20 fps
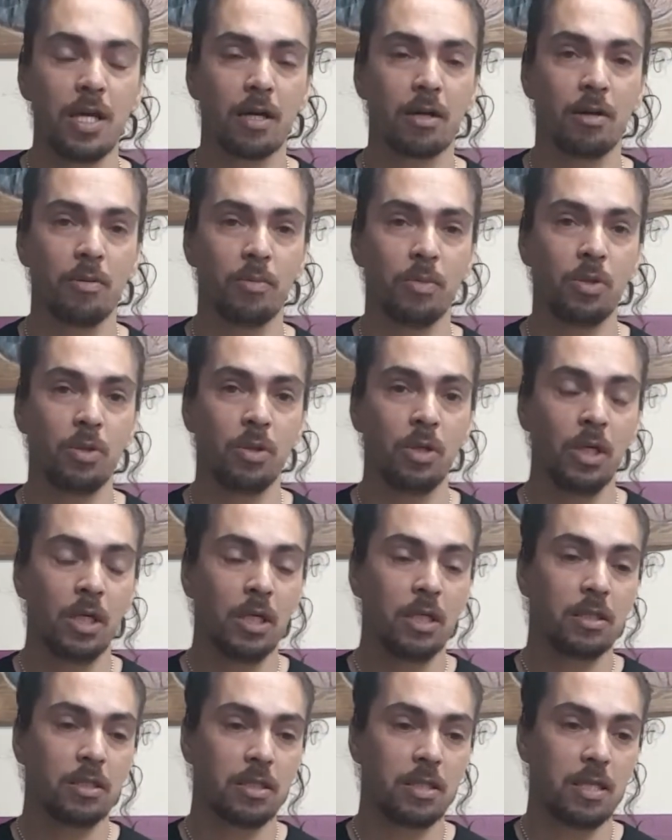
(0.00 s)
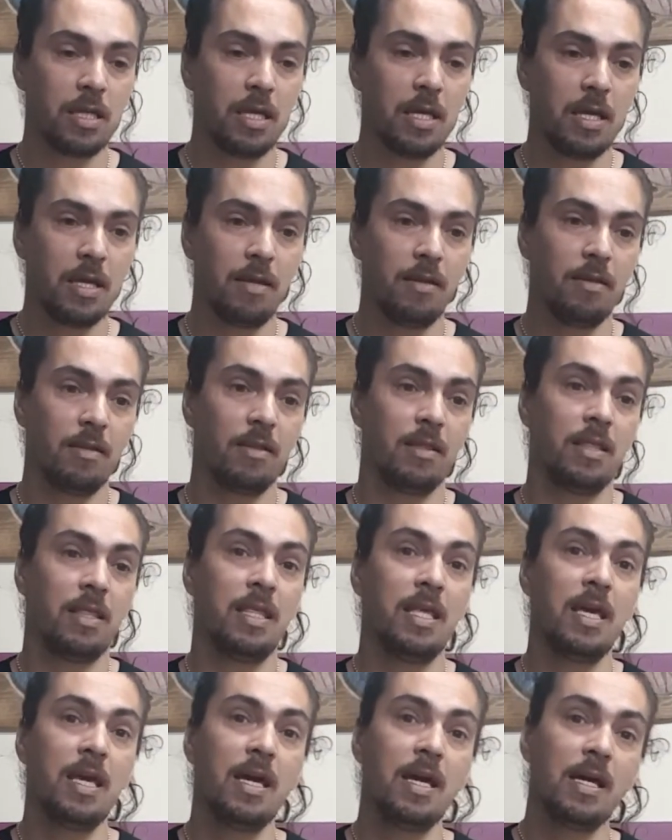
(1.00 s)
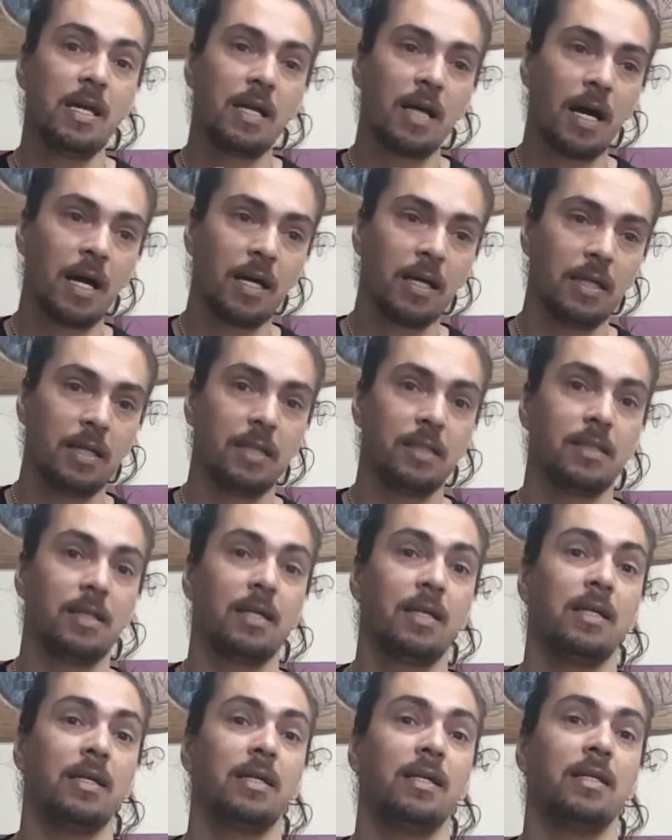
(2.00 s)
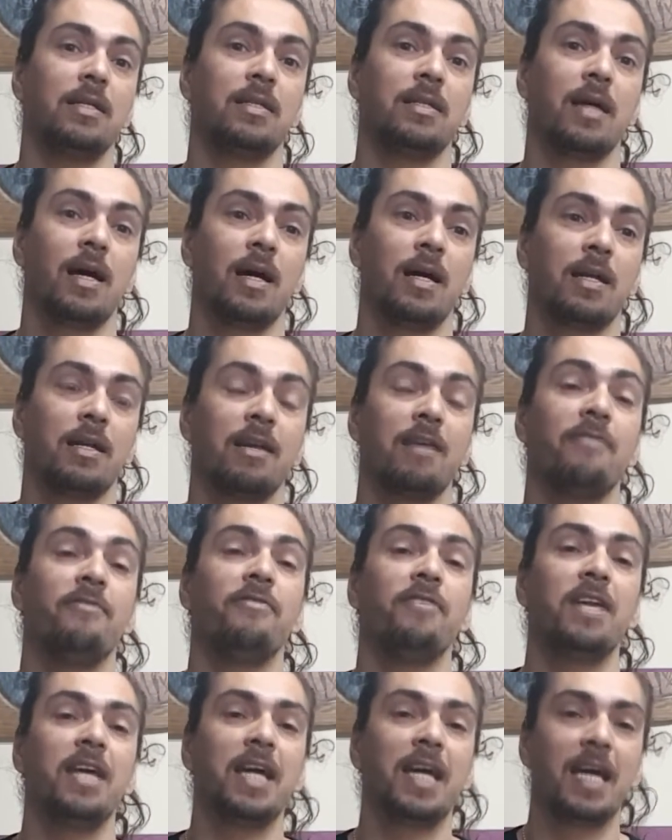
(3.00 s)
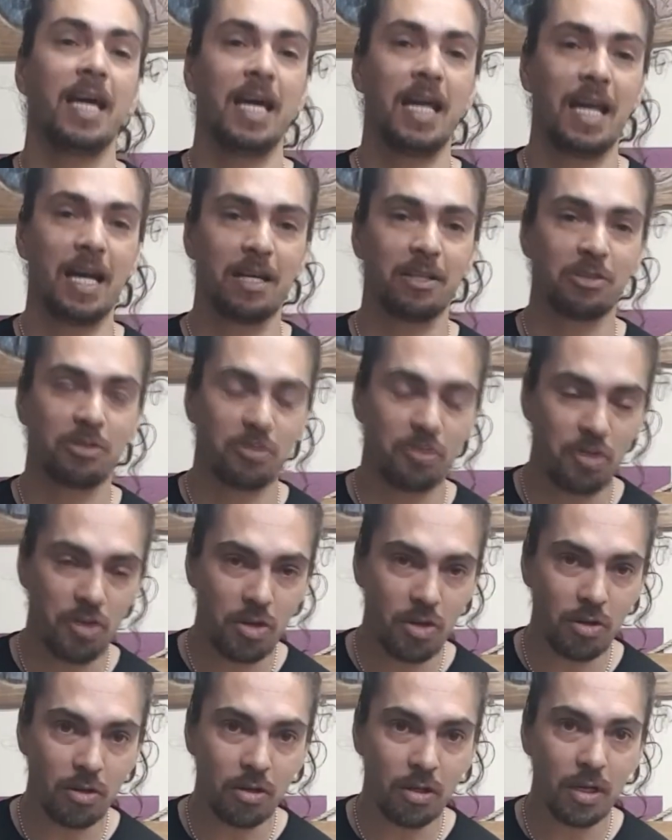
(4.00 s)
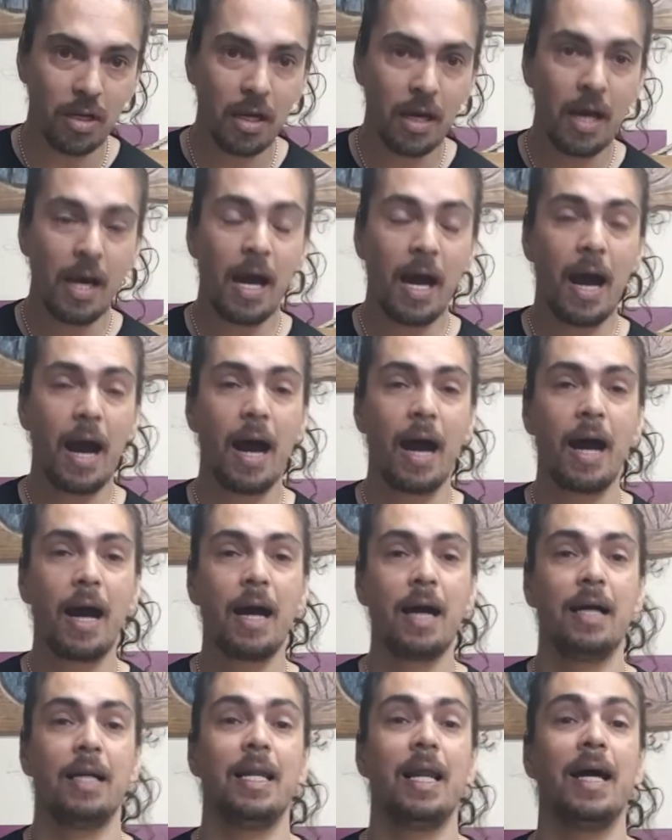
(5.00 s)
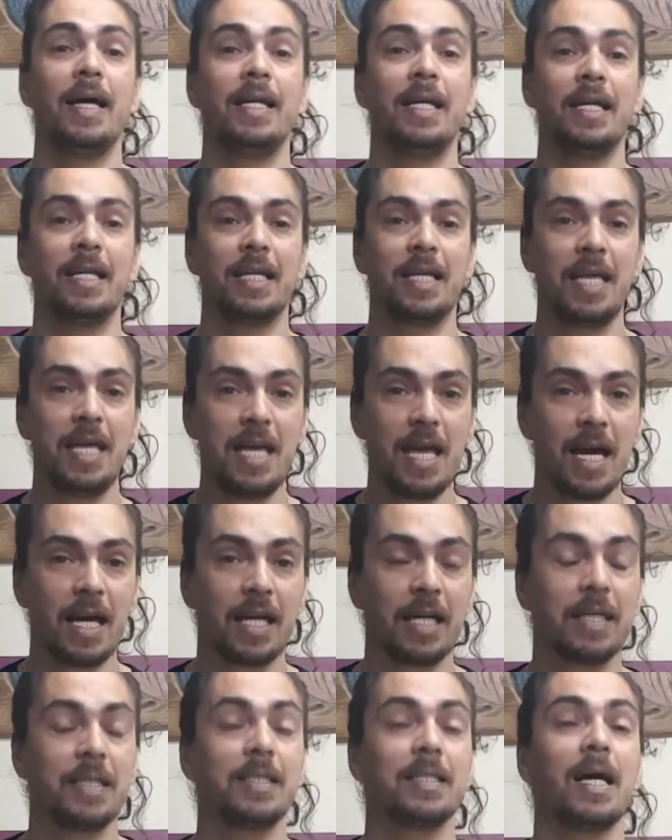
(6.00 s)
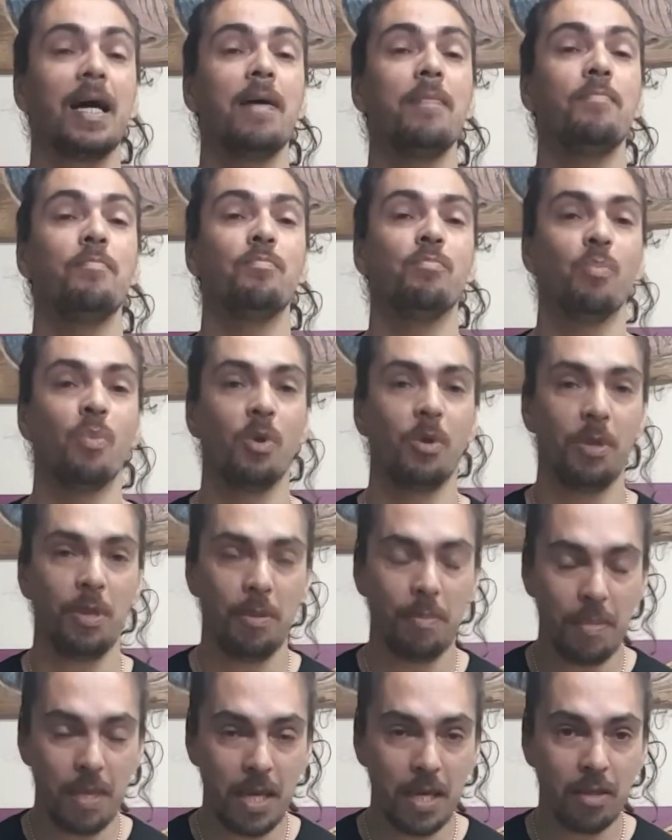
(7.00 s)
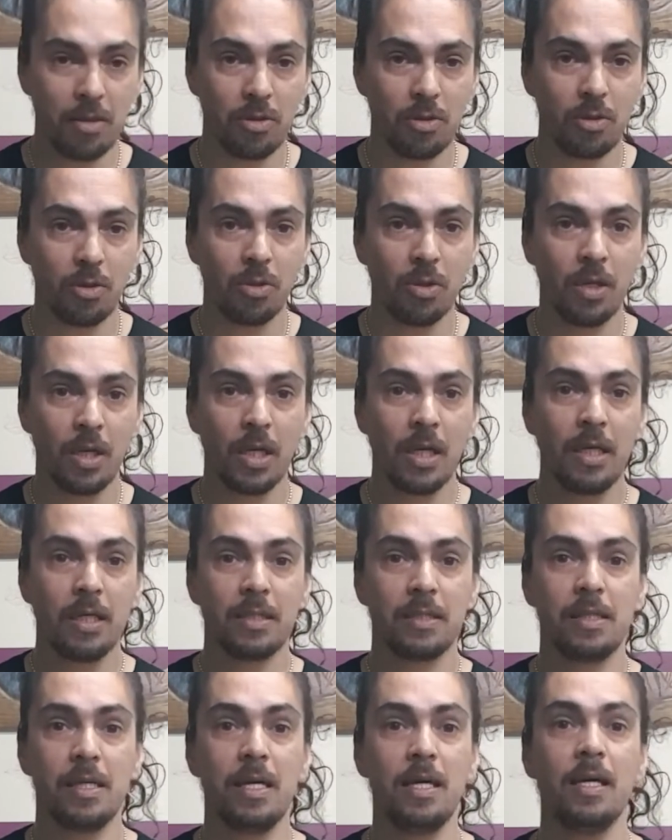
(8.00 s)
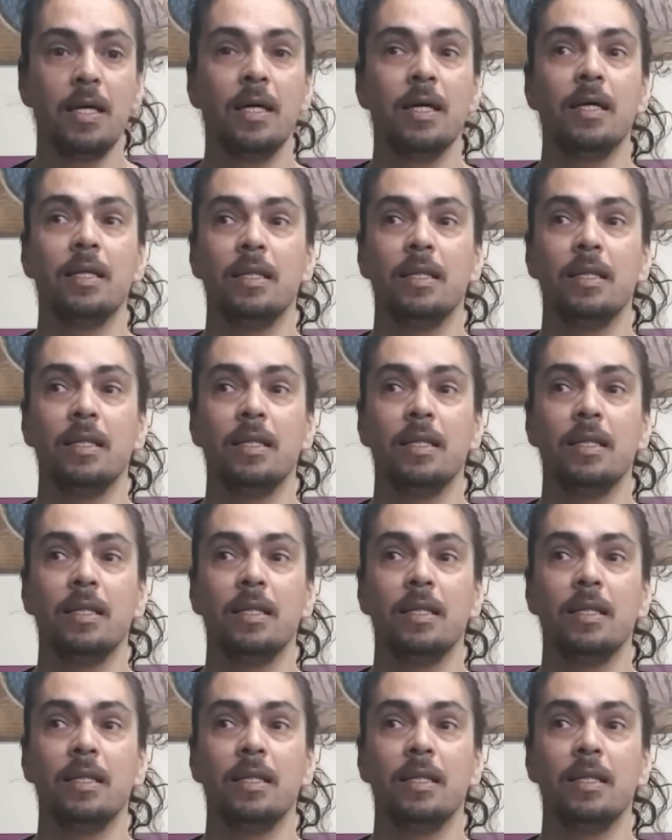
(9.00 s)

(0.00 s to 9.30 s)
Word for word: Es como si diera esa refrigeración a la energía que está en movimiento, ¿sí?